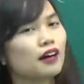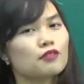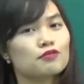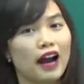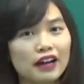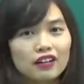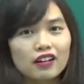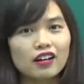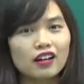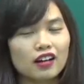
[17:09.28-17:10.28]
là
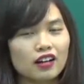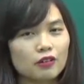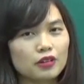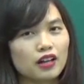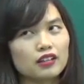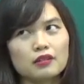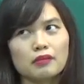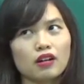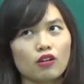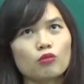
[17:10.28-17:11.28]
fire, đúng nhá?
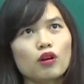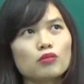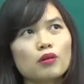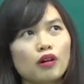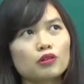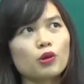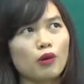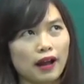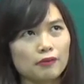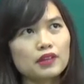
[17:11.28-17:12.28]
Nhưng mà nó cũng không không có
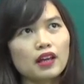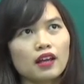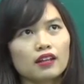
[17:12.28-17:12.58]
nhiều lắm.